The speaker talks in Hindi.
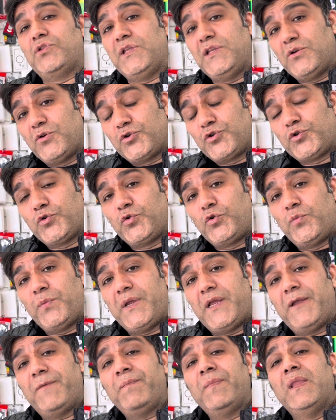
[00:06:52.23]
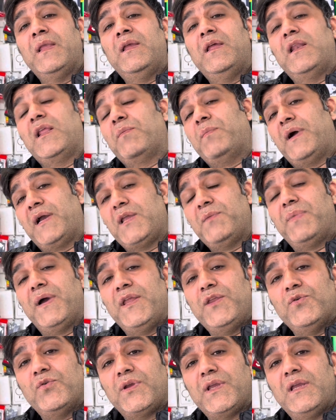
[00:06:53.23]
तीन और शोरूम है उनके बाकी
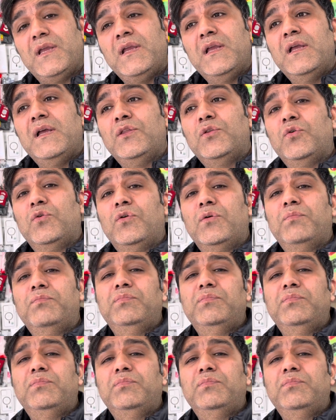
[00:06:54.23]
भाइयों के तो